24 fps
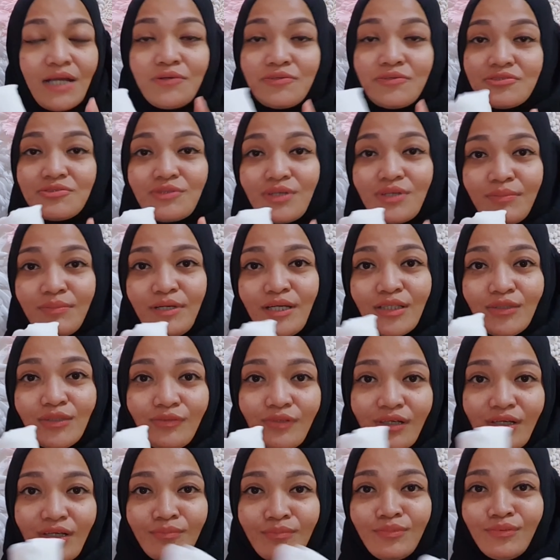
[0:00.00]
aku suka banget
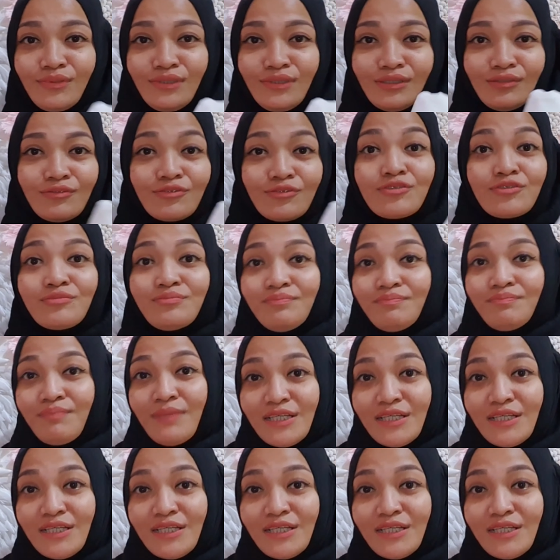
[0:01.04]
warna putih terus